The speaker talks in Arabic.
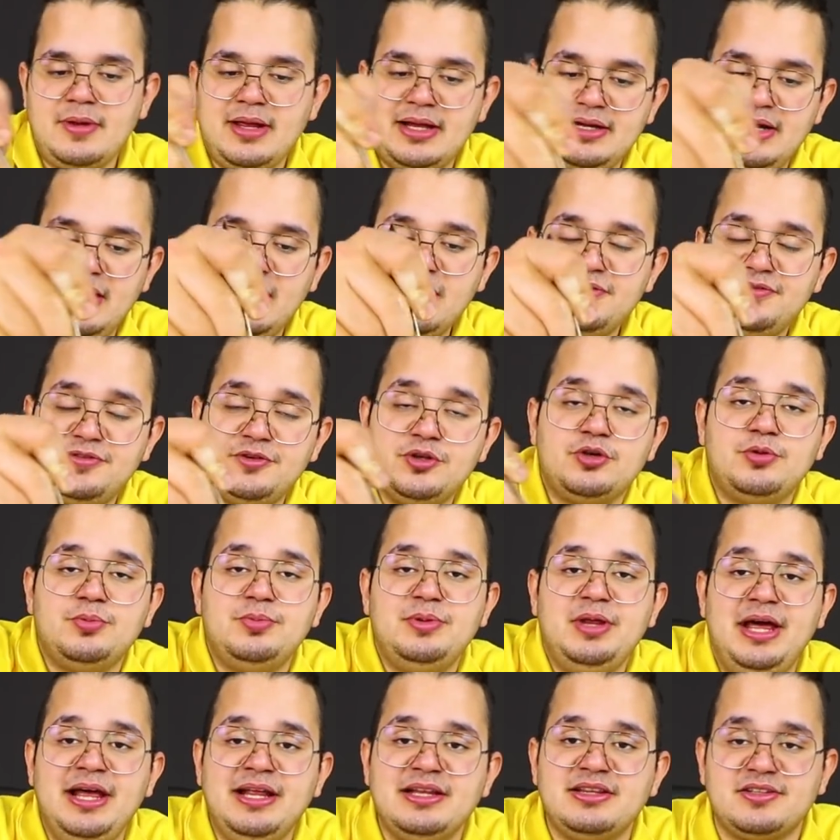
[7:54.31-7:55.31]
انا عارف انكم
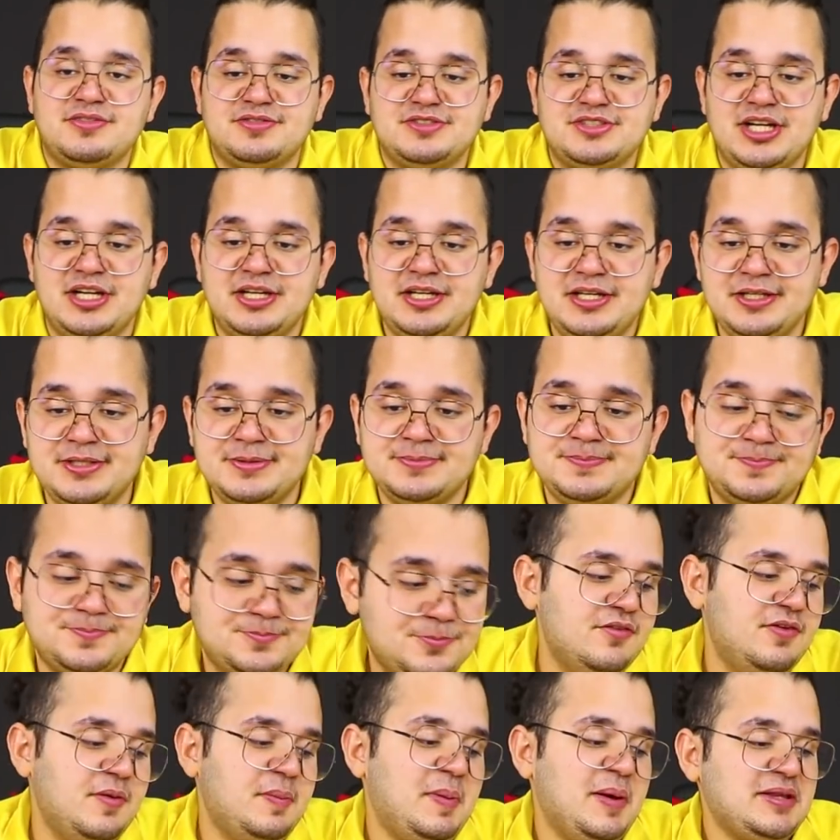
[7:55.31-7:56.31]
دحين طفشانين
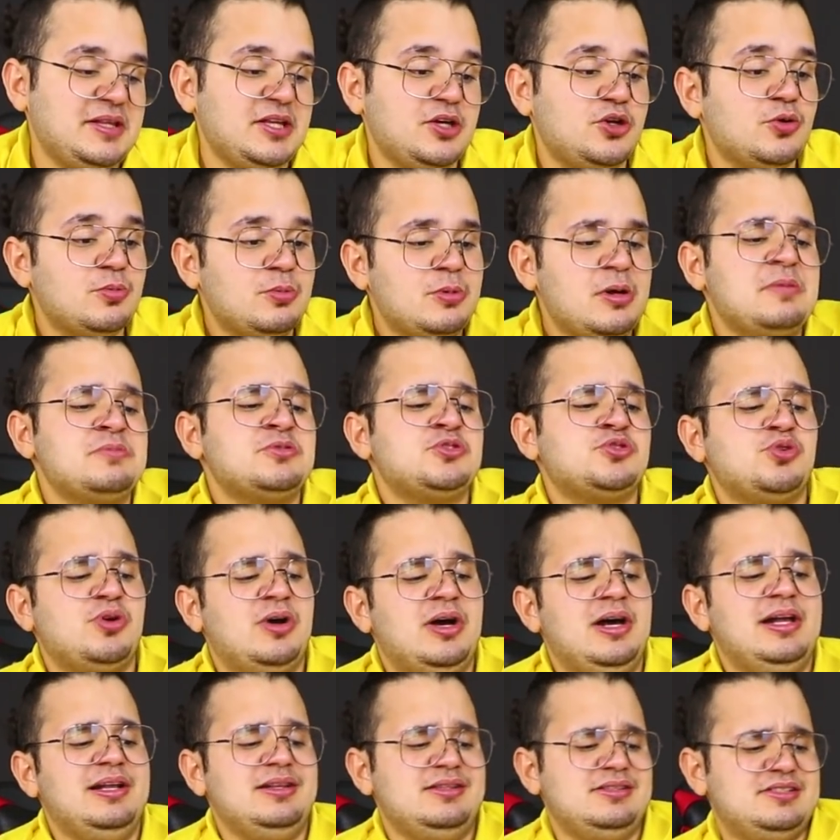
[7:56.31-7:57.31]
فبعطيكم كم
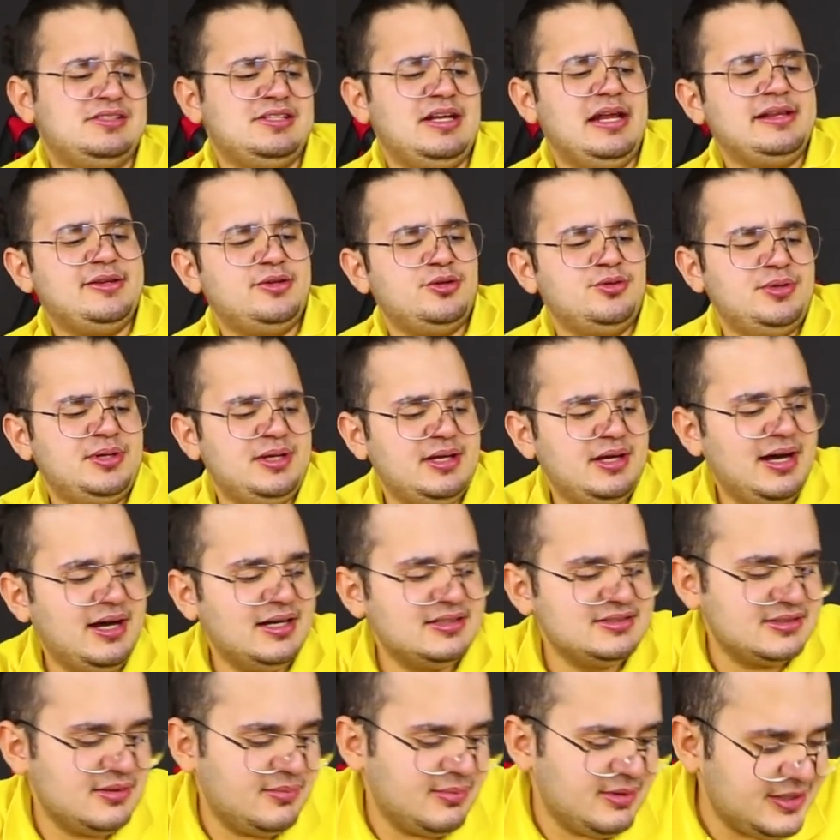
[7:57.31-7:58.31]
سؤال سالتوني
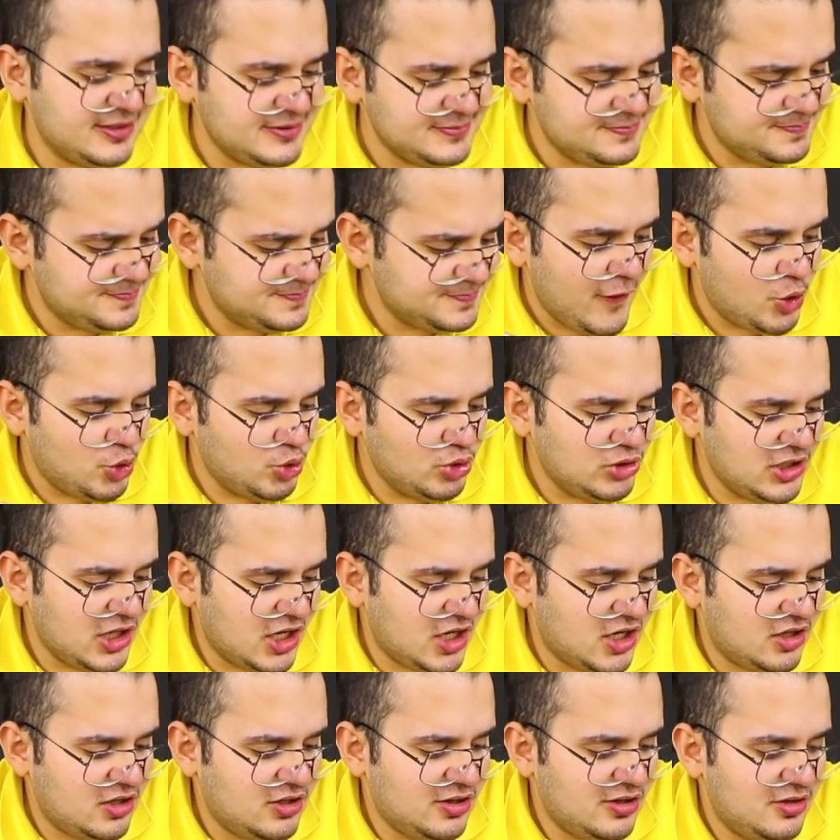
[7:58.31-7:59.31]
اياه زمان بقول
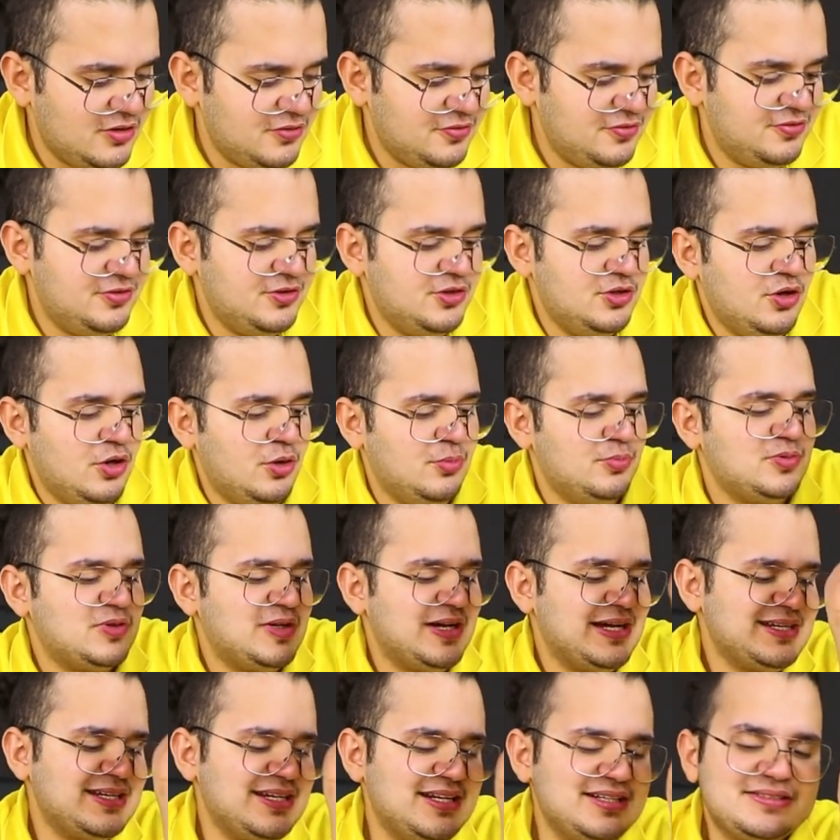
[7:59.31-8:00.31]
لك في يوم
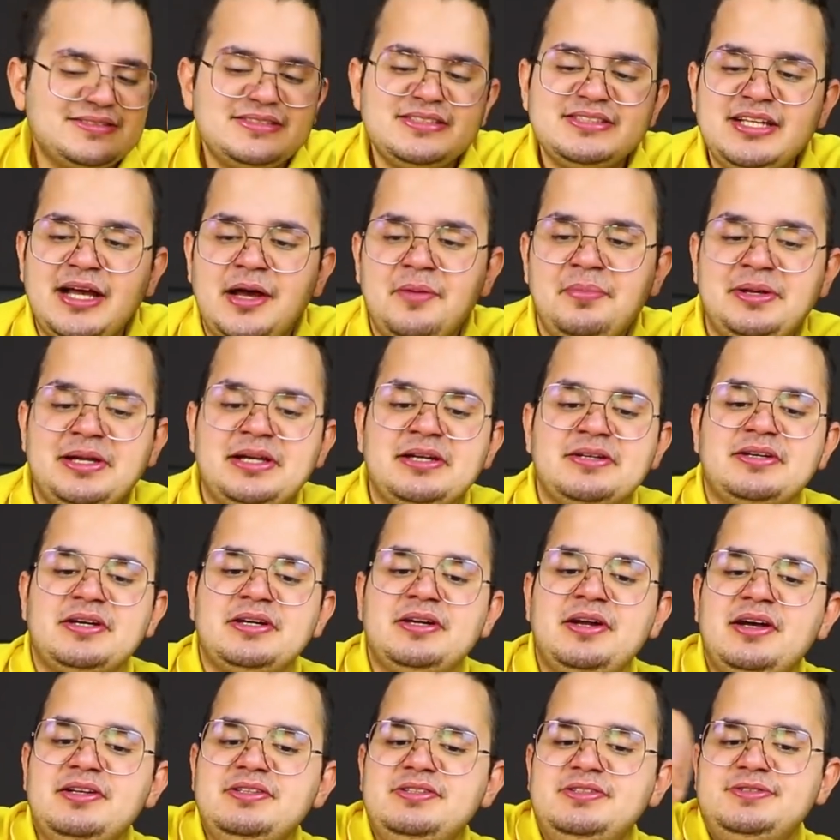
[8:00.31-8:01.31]
قررت تسحب على
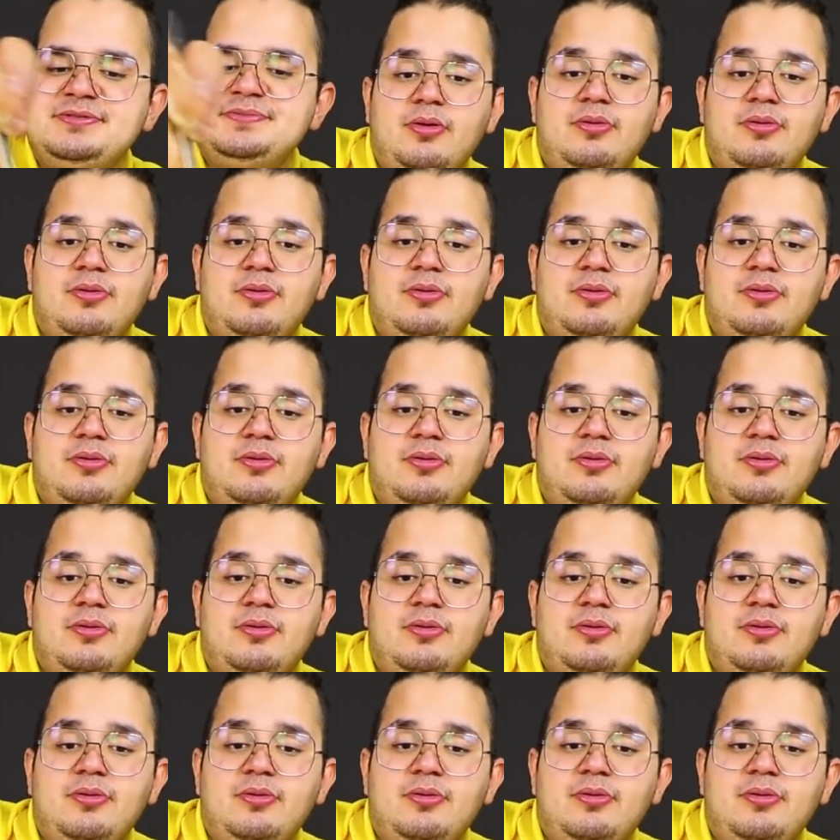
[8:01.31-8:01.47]
القناه